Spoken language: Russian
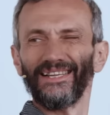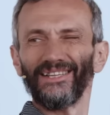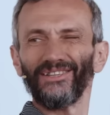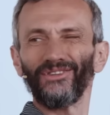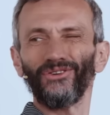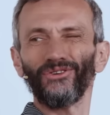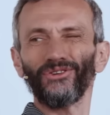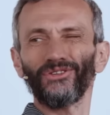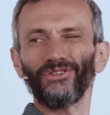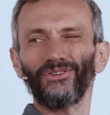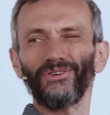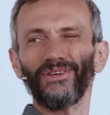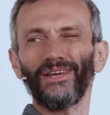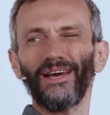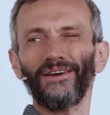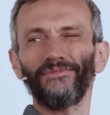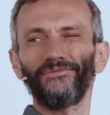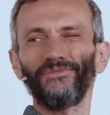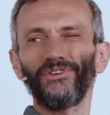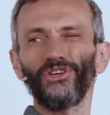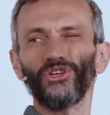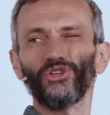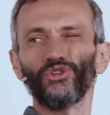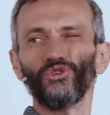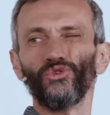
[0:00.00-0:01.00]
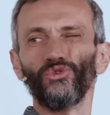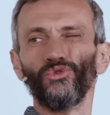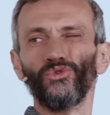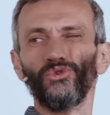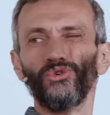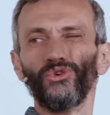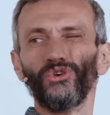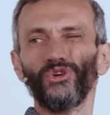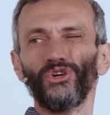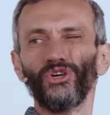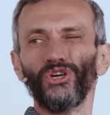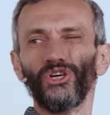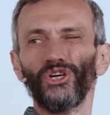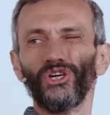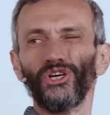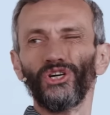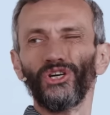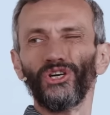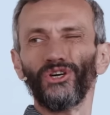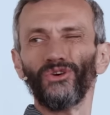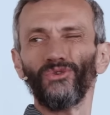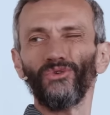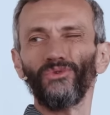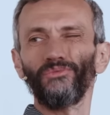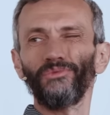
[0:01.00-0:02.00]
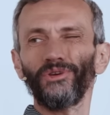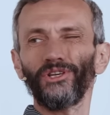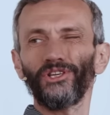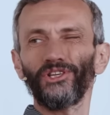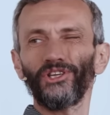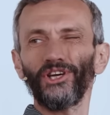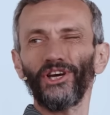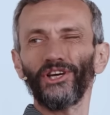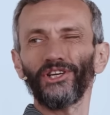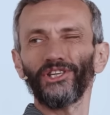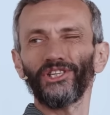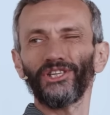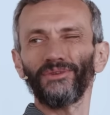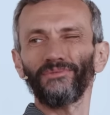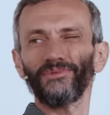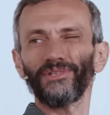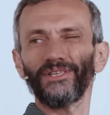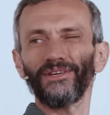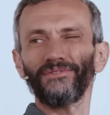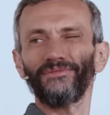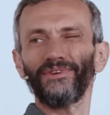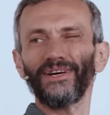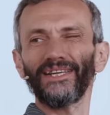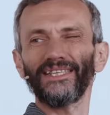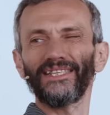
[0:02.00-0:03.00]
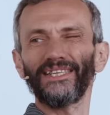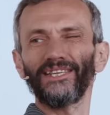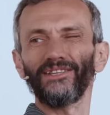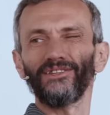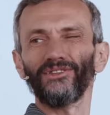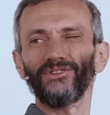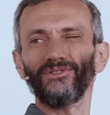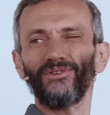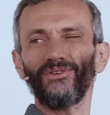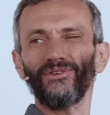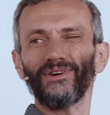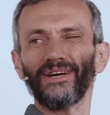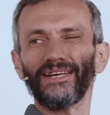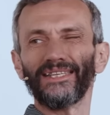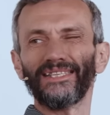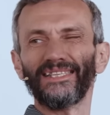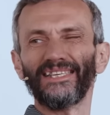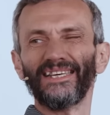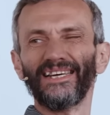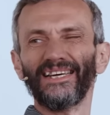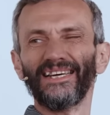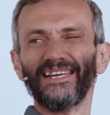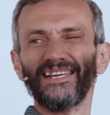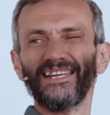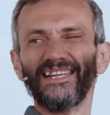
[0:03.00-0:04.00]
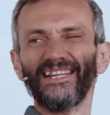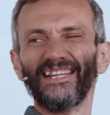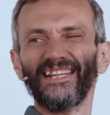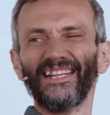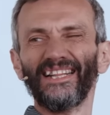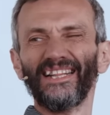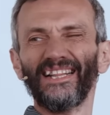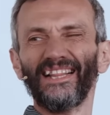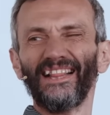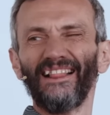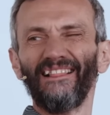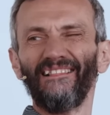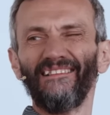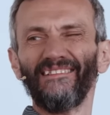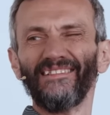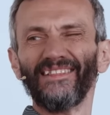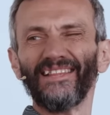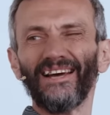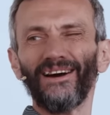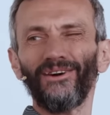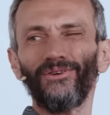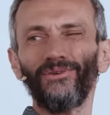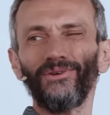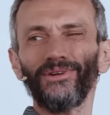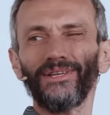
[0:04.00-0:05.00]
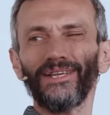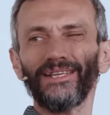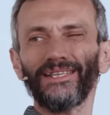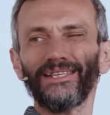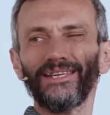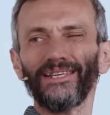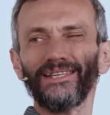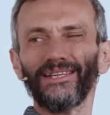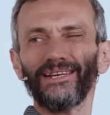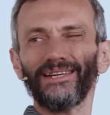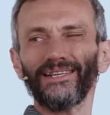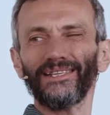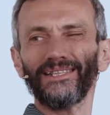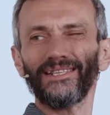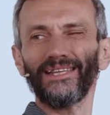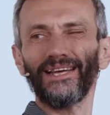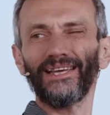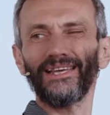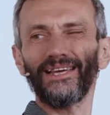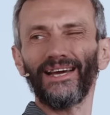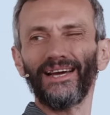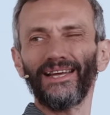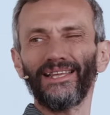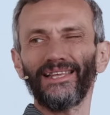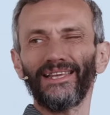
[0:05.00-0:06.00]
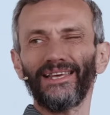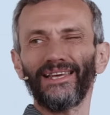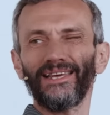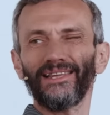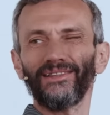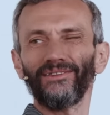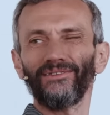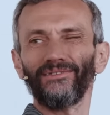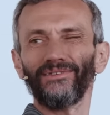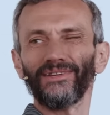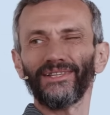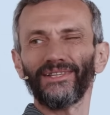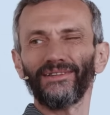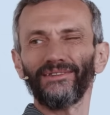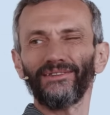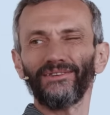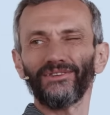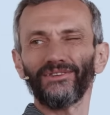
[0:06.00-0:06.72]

То, что я вижу умещающимся в один ноготь, находится на расстоянии, ну вот